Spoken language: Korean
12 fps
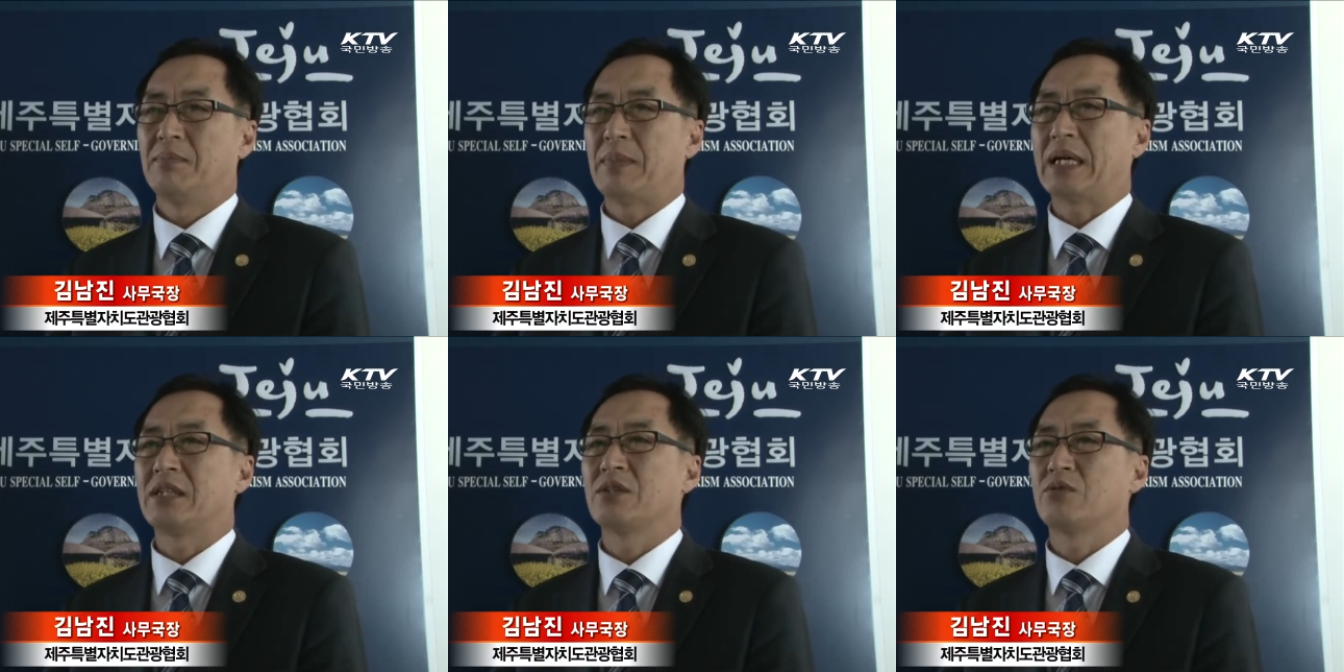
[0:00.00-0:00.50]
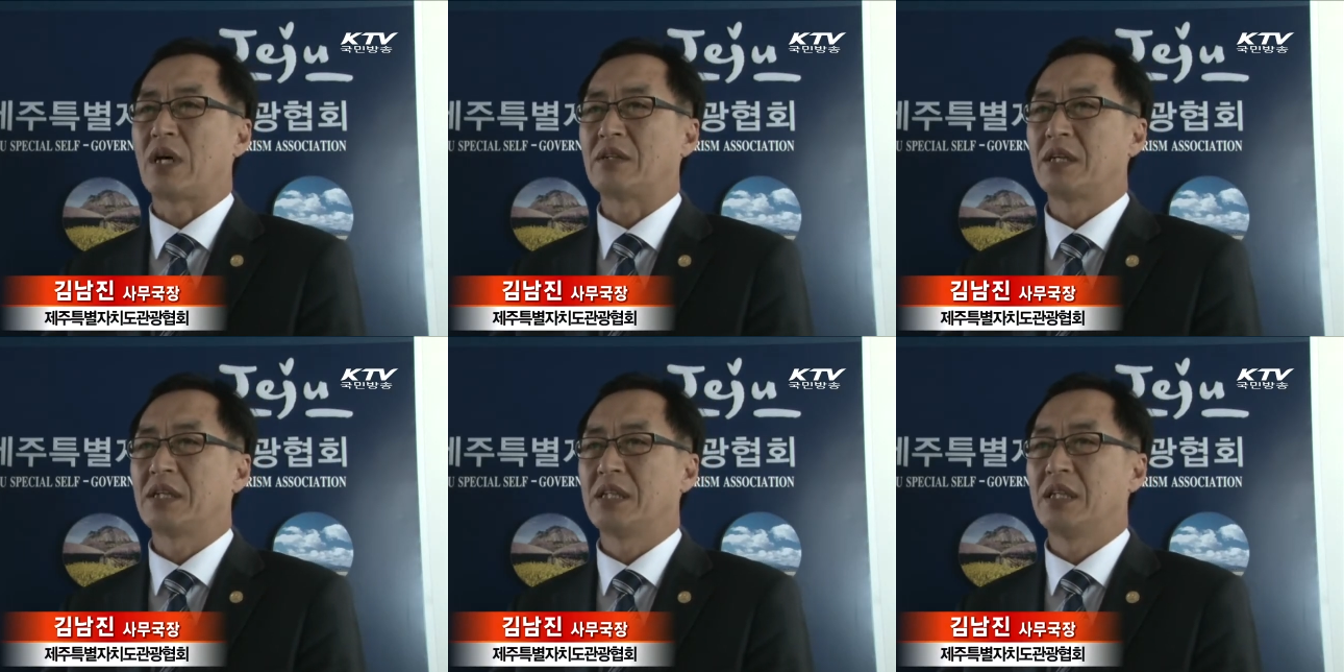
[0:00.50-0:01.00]
많은
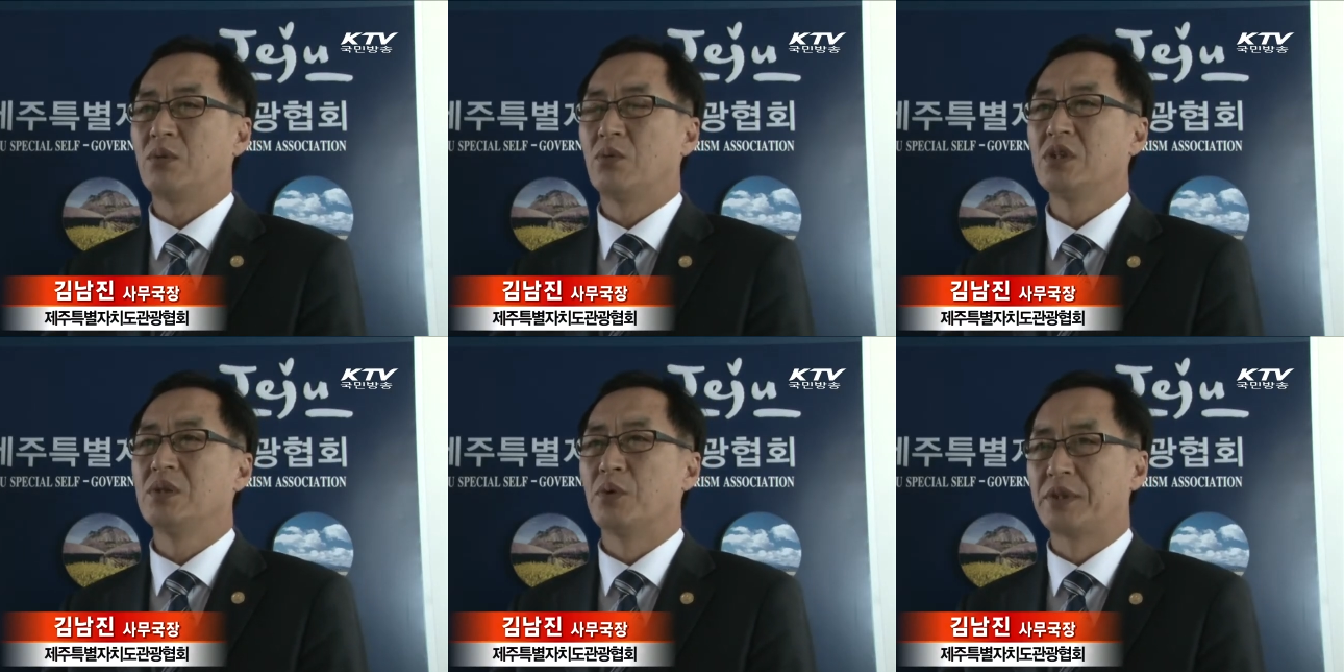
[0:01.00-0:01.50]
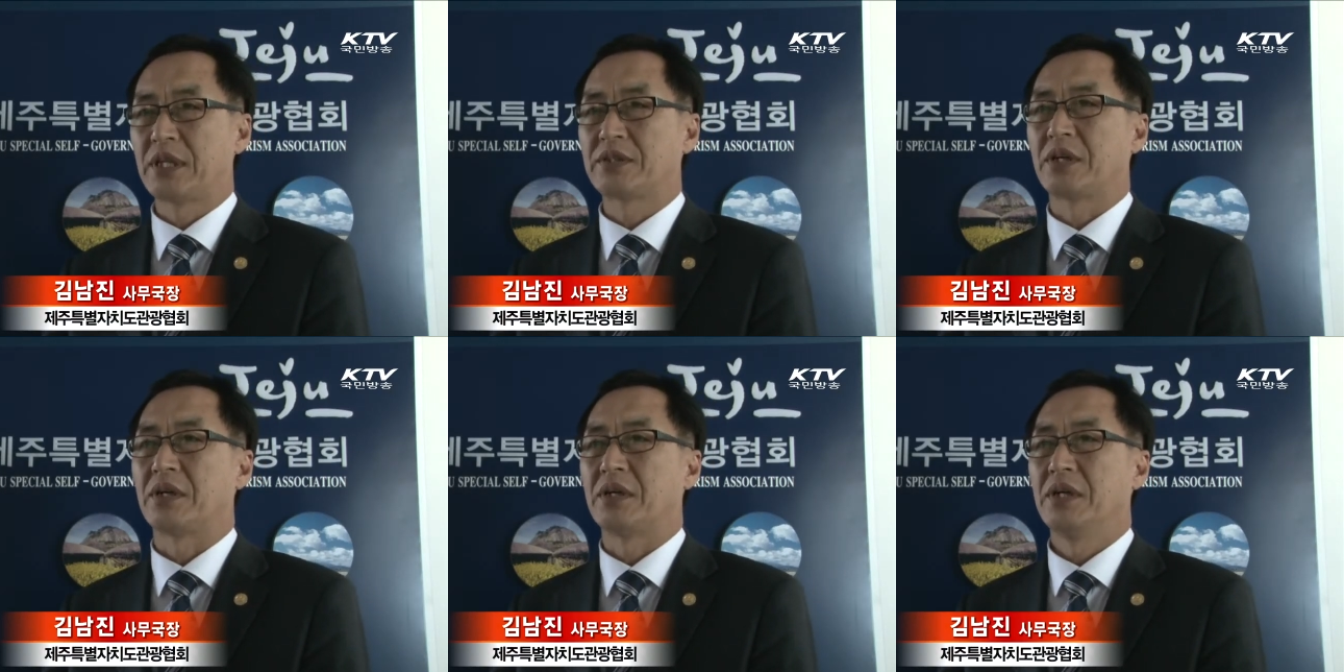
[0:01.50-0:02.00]
관광객들이 오지
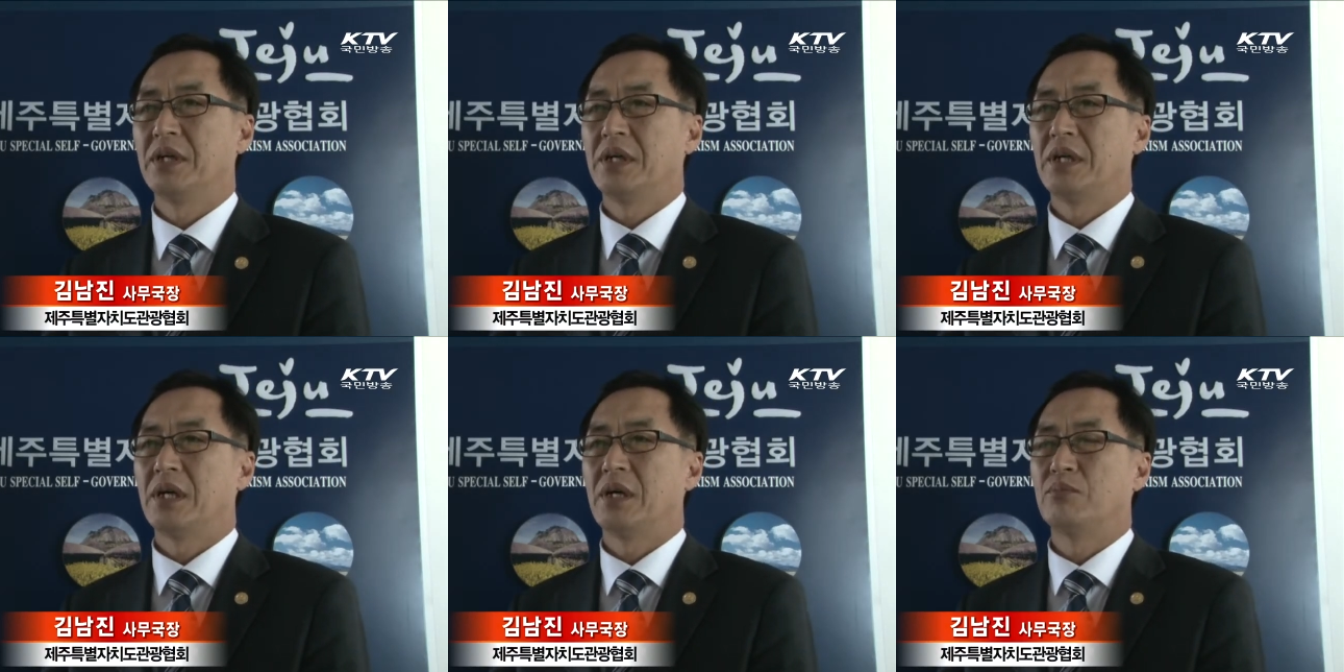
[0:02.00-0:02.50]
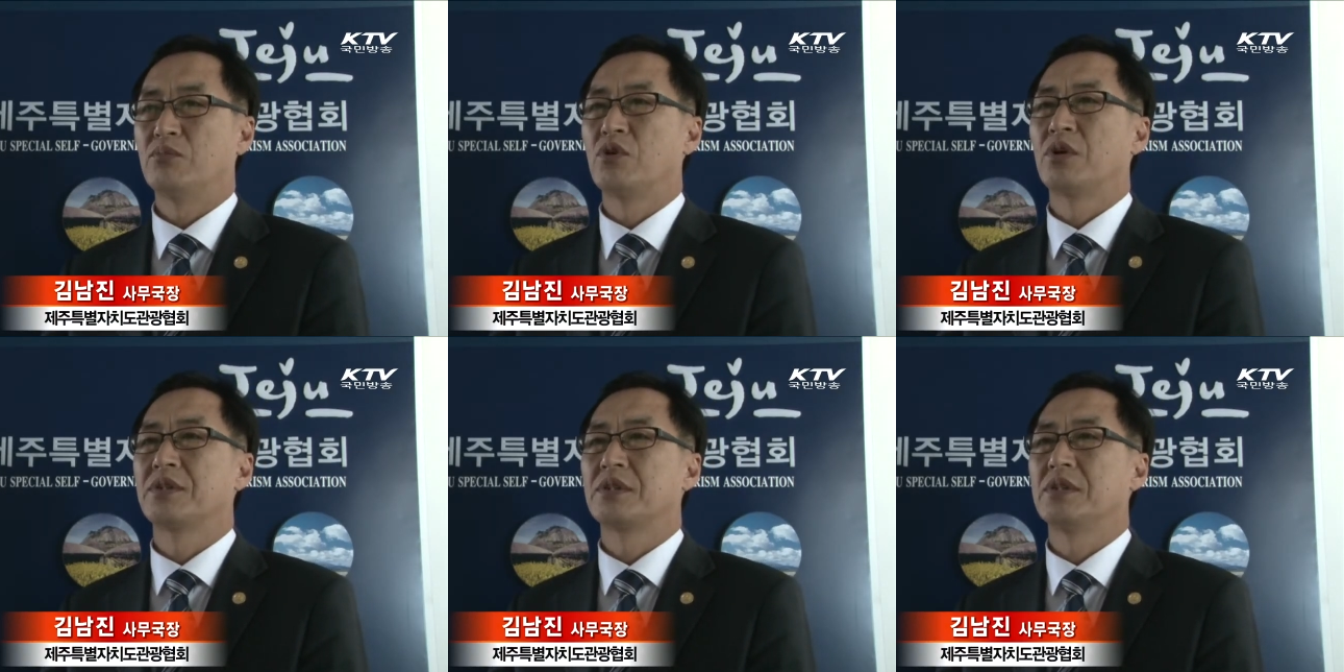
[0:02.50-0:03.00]
못해서
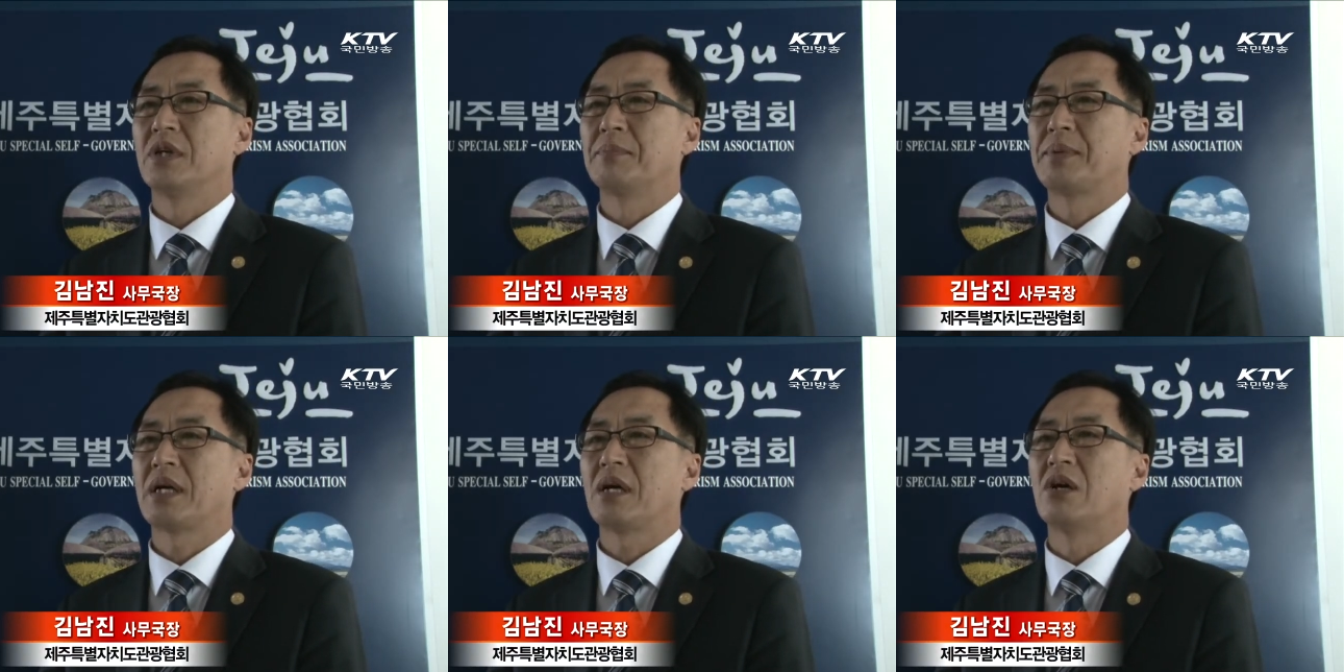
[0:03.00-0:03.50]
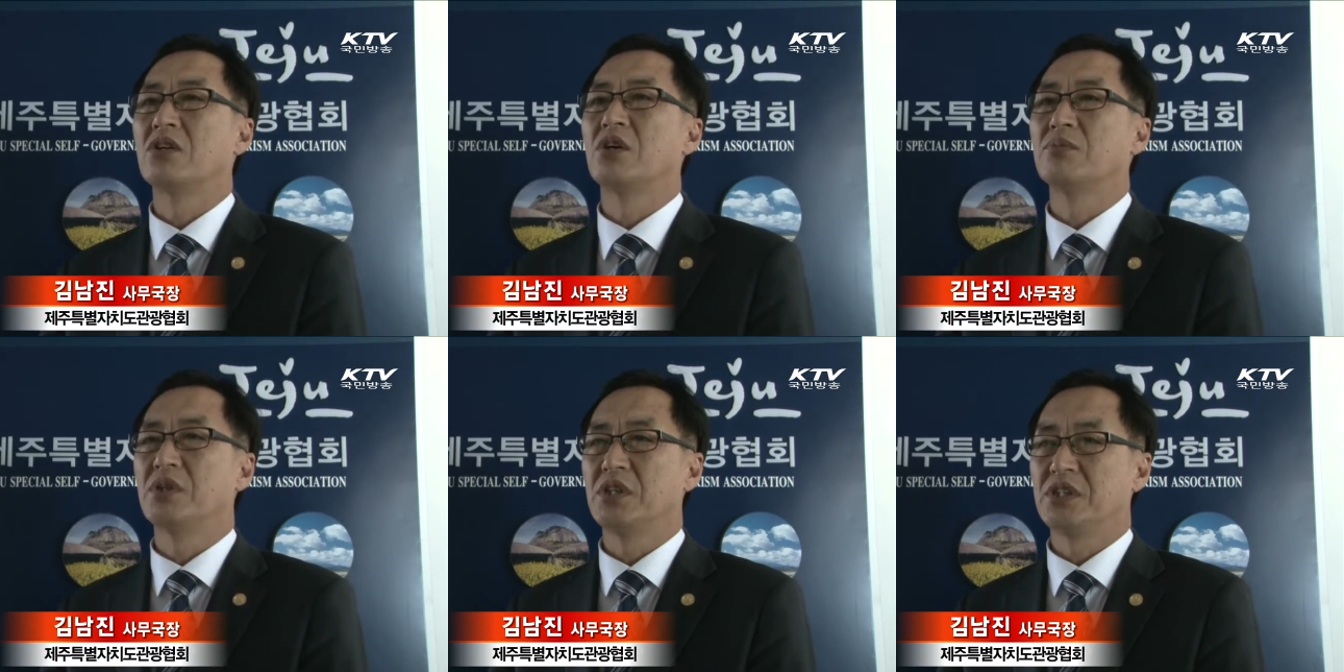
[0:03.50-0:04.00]
물론 그 업계가
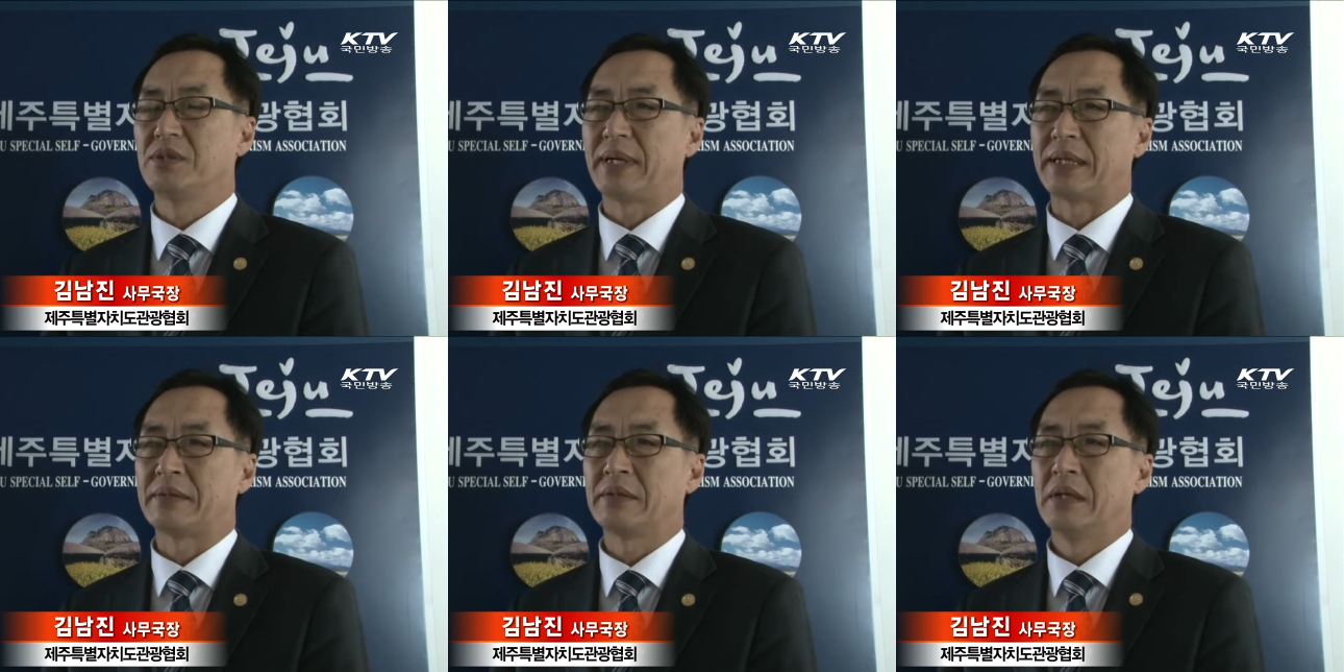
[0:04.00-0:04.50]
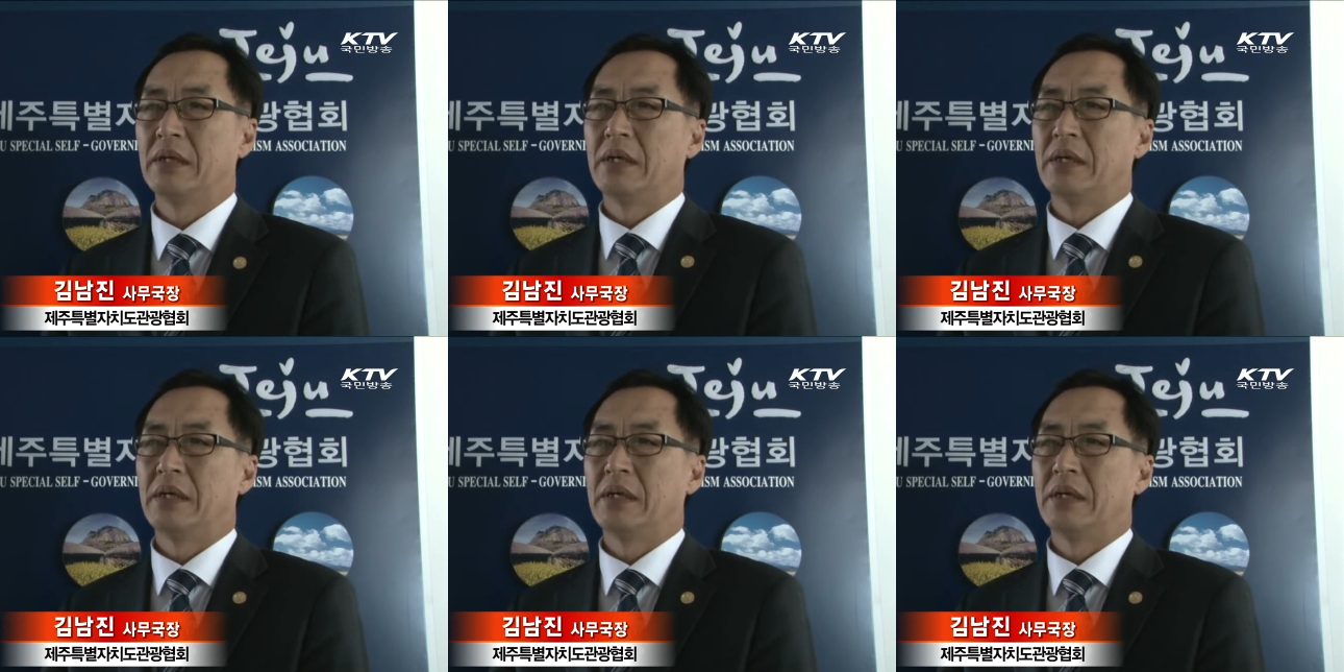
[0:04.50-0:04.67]
어려움도 있지만